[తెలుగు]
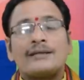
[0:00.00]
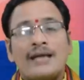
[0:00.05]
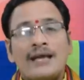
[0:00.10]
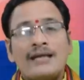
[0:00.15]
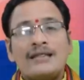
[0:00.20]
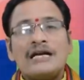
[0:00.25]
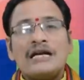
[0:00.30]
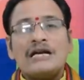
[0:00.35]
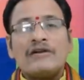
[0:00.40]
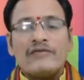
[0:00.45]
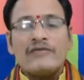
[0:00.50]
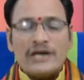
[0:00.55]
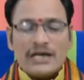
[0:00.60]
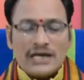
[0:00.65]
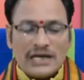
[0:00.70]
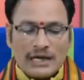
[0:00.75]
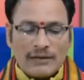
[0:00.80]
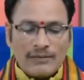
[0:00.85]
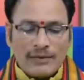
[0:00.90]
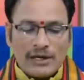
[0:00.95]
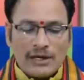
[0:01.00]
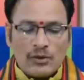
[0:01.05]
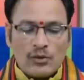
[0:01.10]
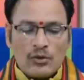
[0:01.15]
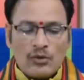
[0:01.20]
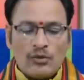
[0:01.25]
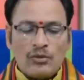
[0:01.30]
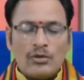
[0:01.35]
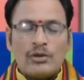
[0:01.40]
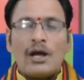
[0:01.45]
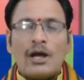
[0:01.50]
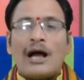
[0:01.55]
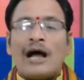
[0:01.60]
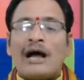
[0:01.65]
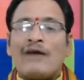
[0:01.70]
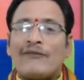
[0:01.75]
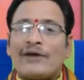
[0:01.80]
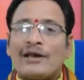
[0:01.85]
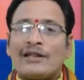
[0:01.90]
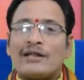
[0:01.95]
చేసినటువంటి కర్మలను
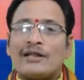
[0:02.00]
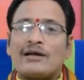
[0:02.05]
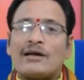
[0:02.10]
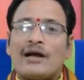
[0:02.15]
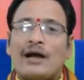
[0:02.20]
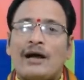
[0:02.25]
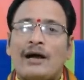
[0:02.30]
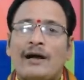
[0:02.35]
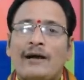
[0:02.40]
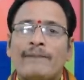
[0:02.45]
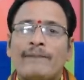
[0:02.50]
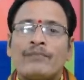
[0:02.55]
ఆ ఫలితంగా